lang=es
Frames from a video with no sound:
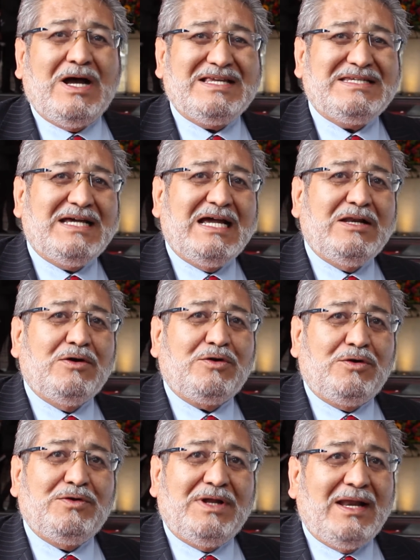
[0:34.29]
hacia el
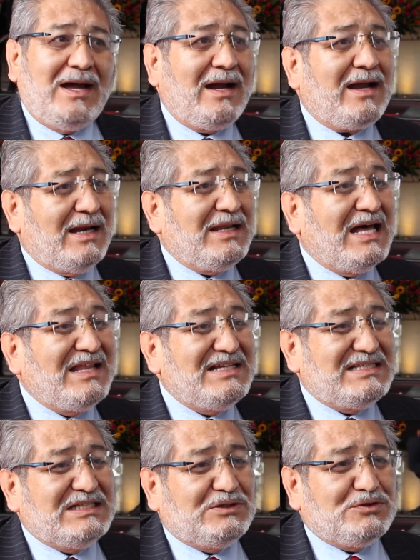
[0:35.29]
logro de la calidad
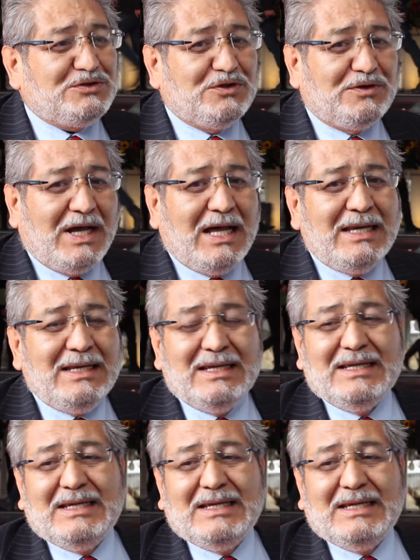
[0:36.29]
institucional.